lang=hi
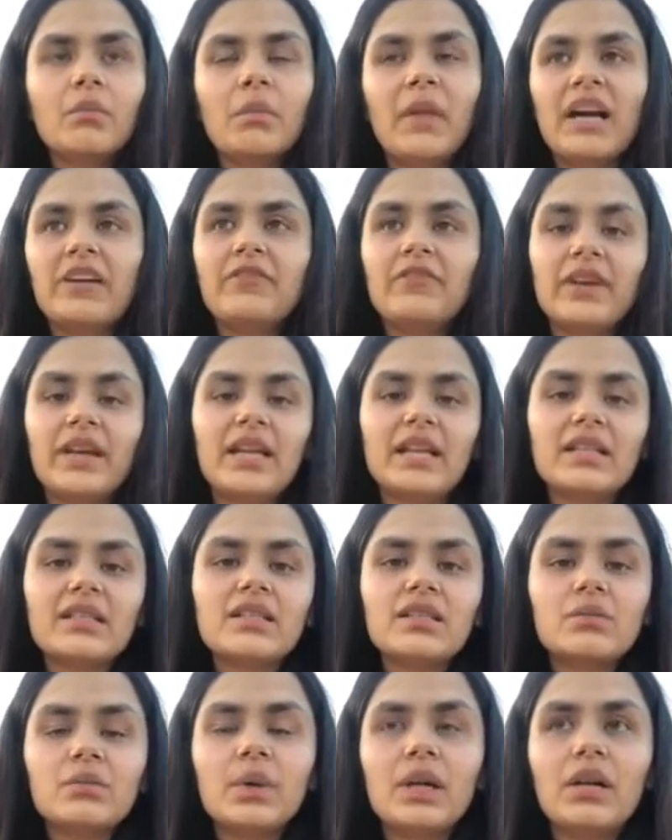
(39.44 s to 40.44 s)
my
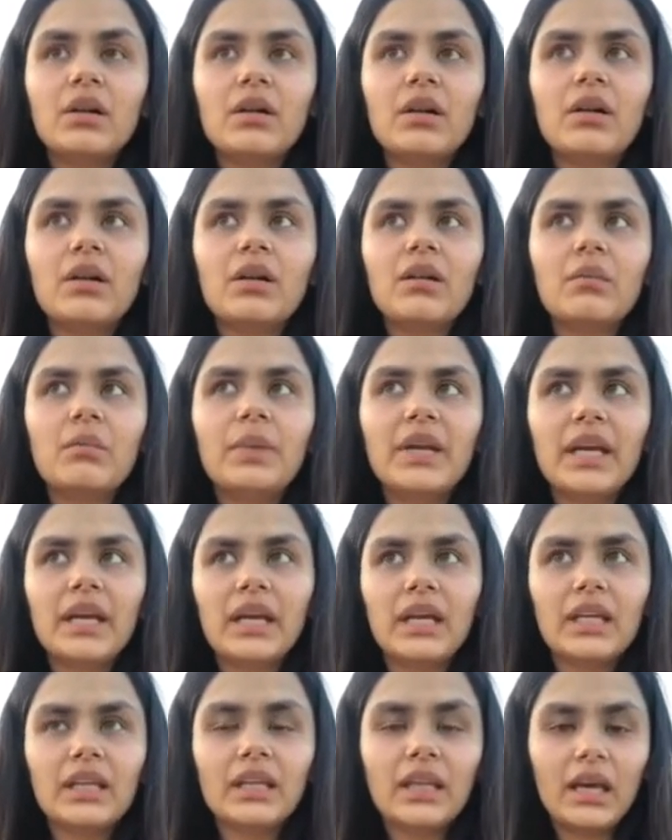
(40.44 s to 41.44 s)
friends will be
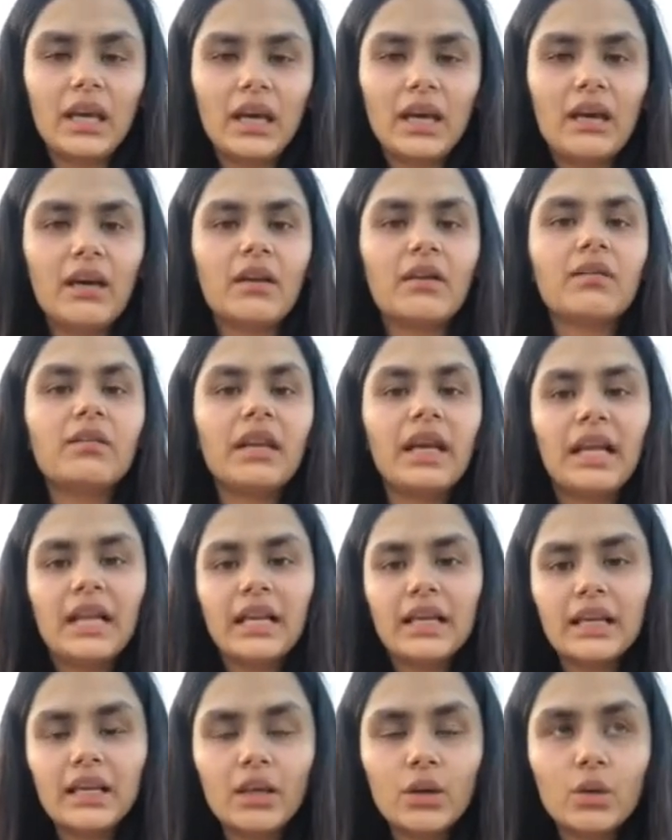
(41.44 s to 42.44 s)
there
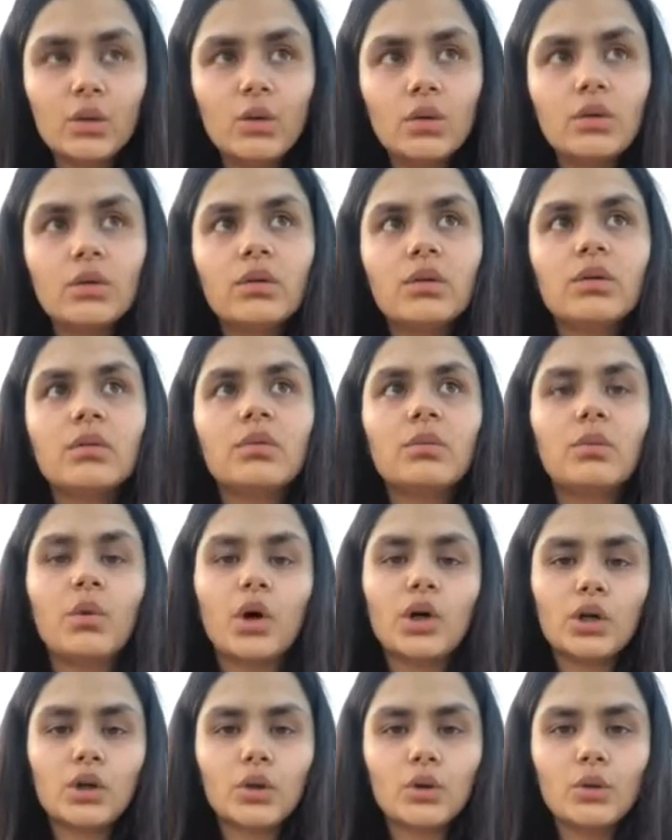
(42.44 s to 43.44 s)
telling you
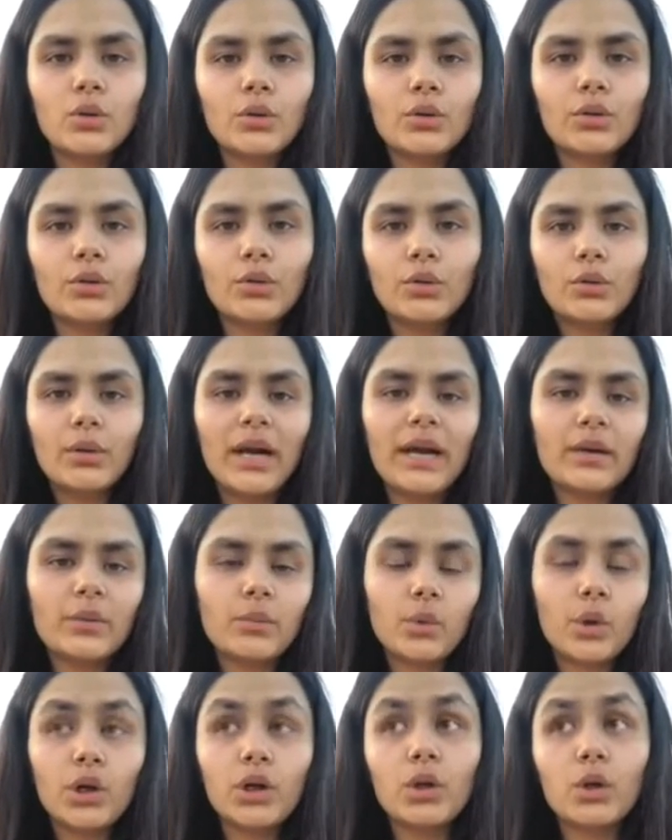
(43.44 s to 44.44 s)
what to do
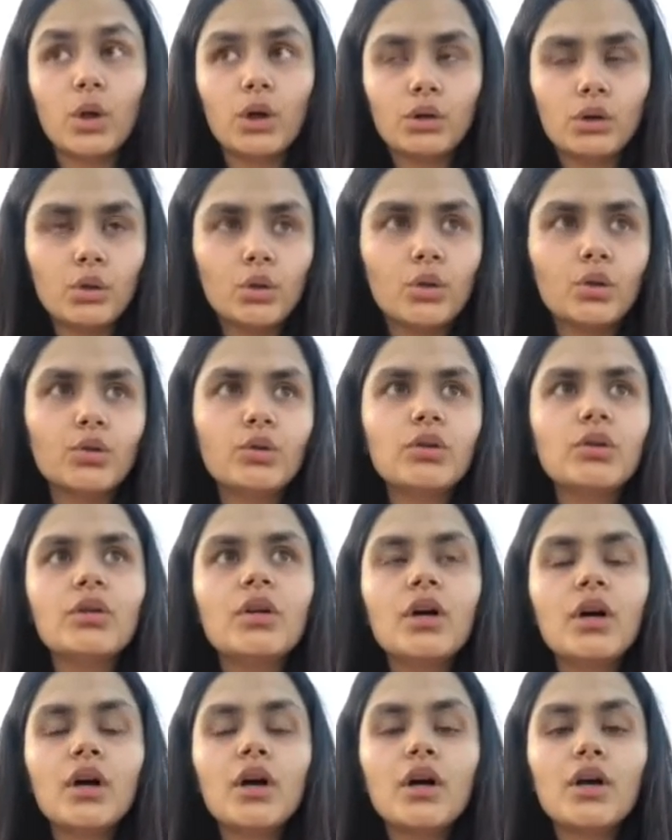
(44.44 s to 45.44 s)
and what not to do
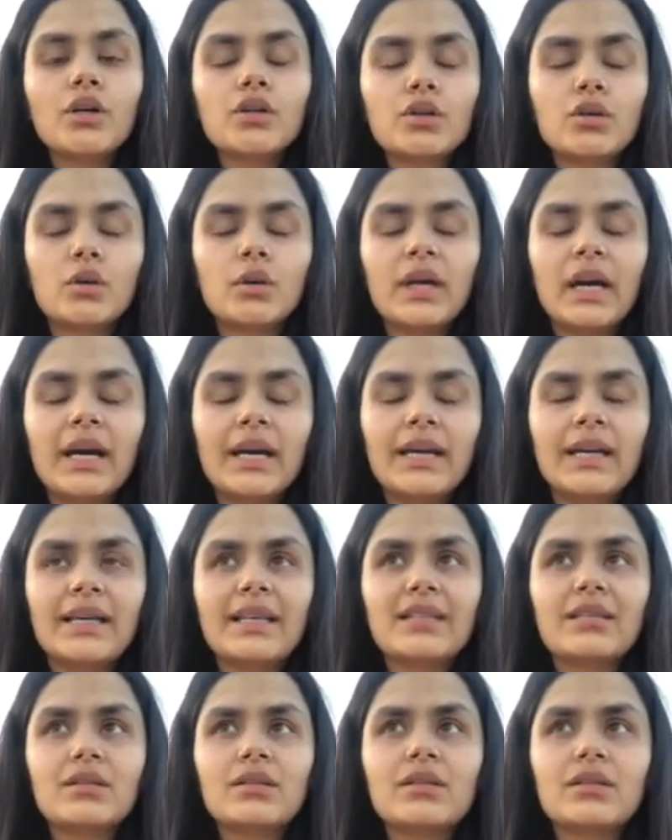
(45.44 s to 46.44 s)
so
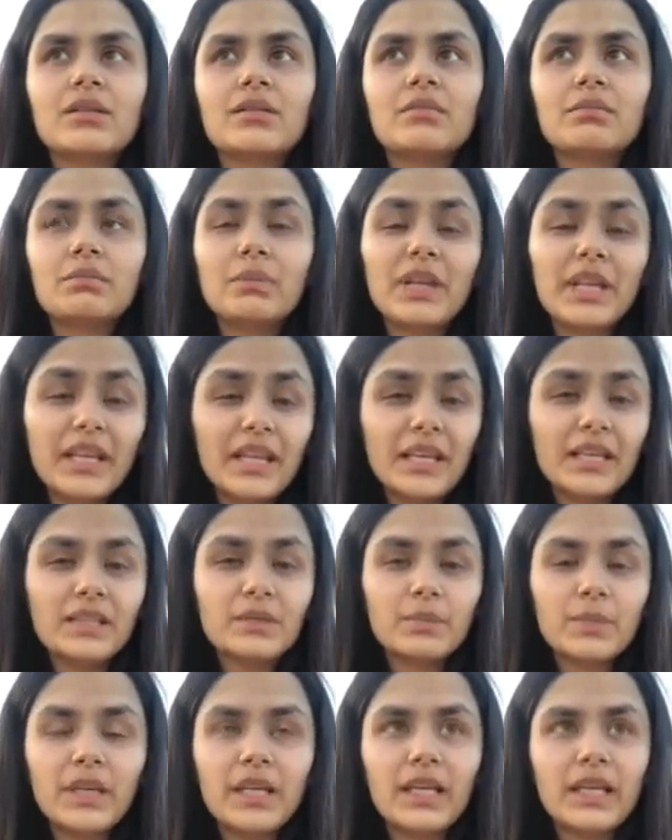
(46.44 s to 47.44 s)
guys
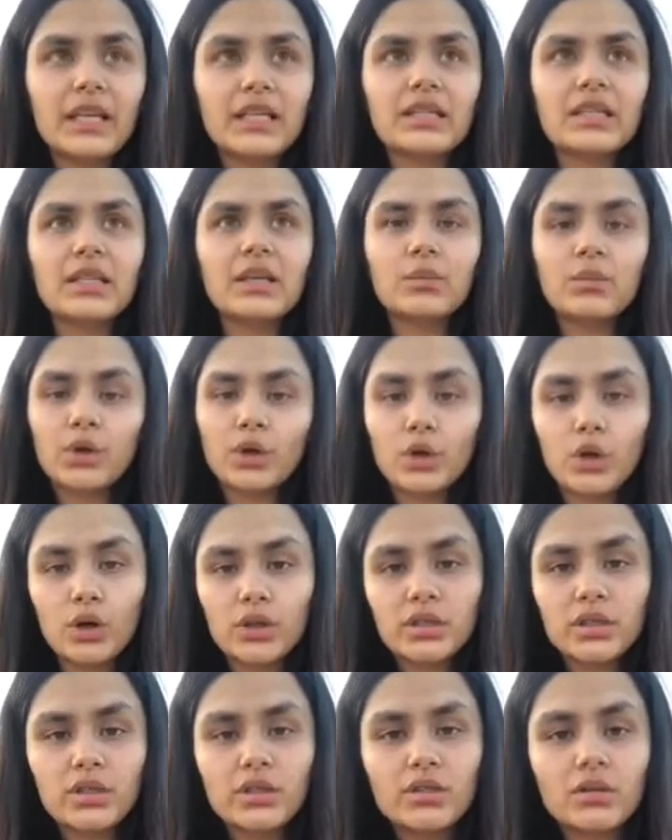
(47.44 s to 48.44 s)
please please in
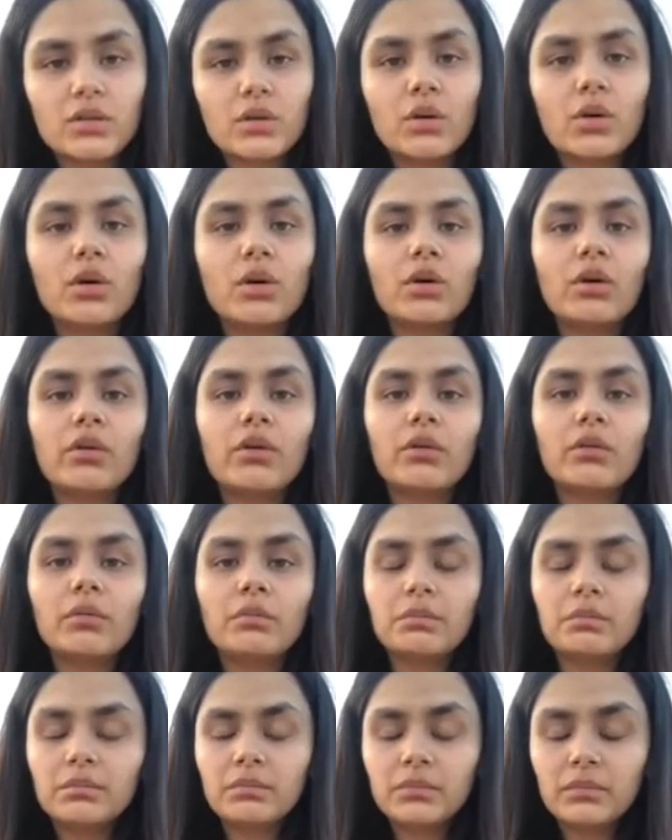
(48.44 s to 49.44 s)
precautions ko
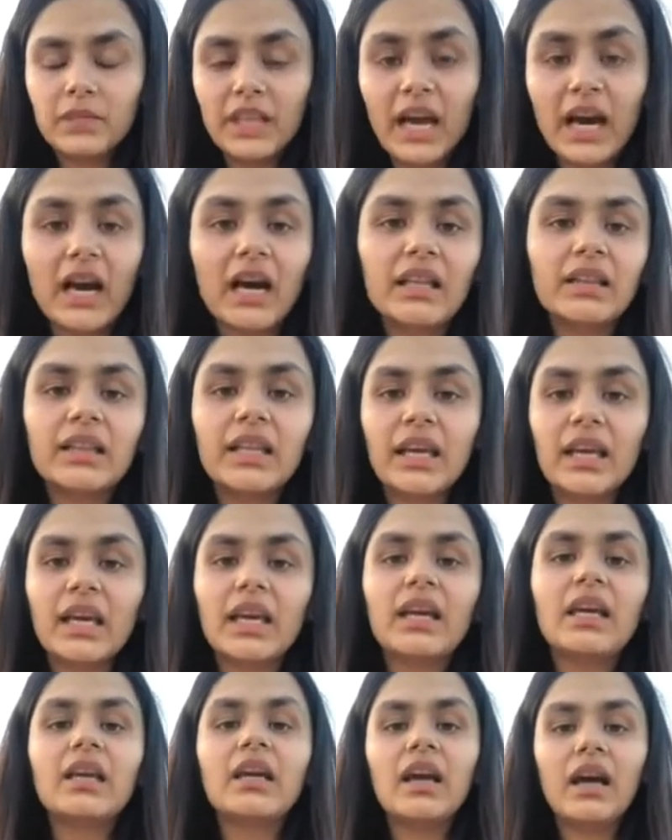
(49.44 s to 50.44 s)
dhyan
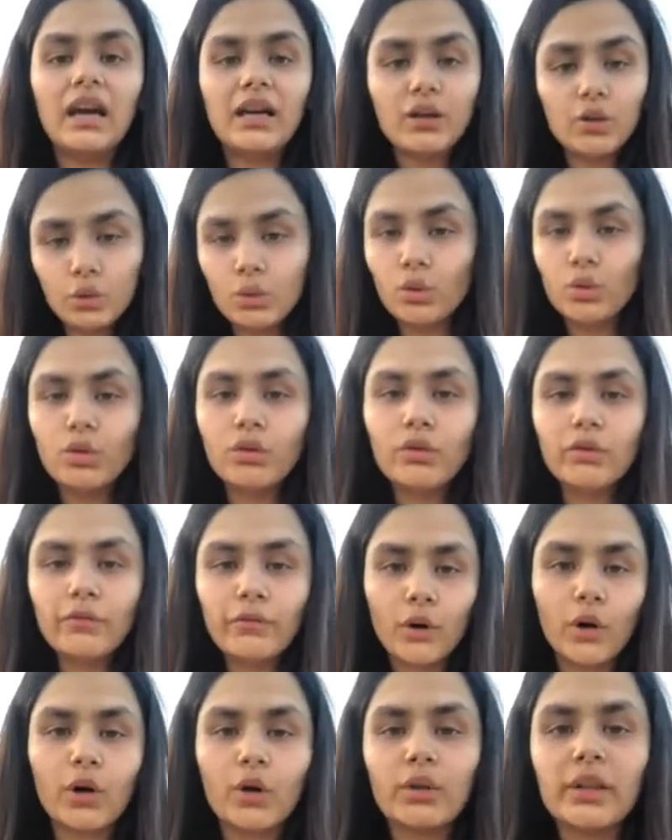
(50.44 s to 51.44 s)
dein and do
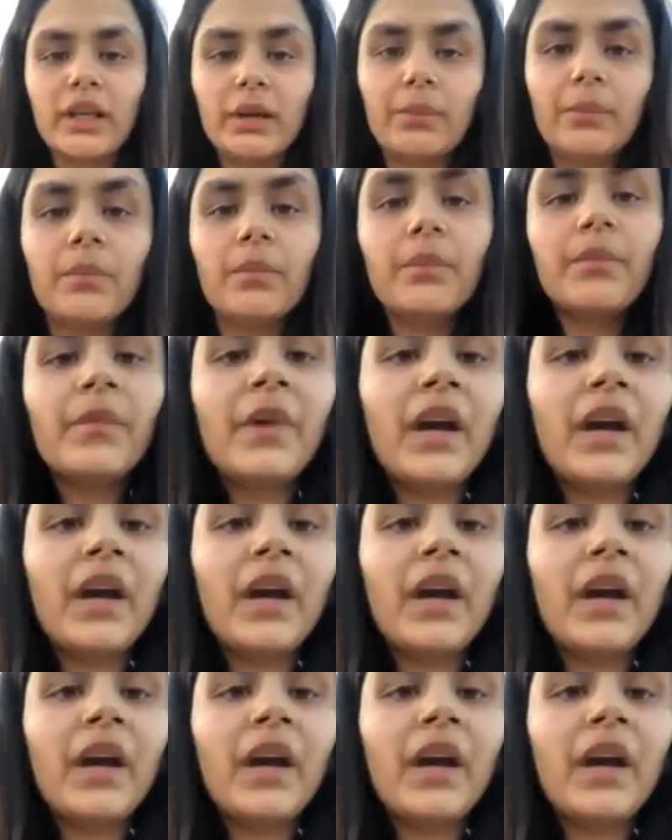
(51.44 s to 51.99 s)
follow them